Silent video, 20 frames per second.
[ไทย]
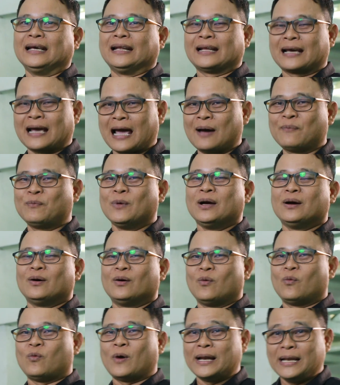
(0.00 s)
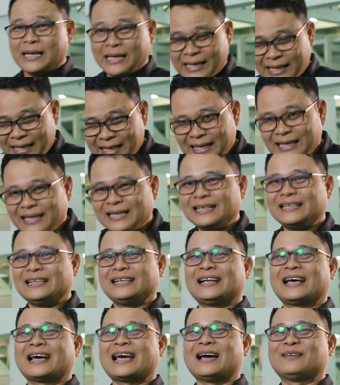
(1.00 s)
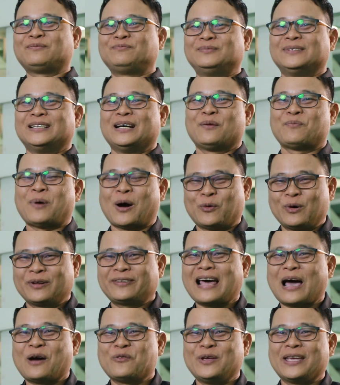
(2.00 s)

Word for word: นะครับวันนี้นะครับPower Sound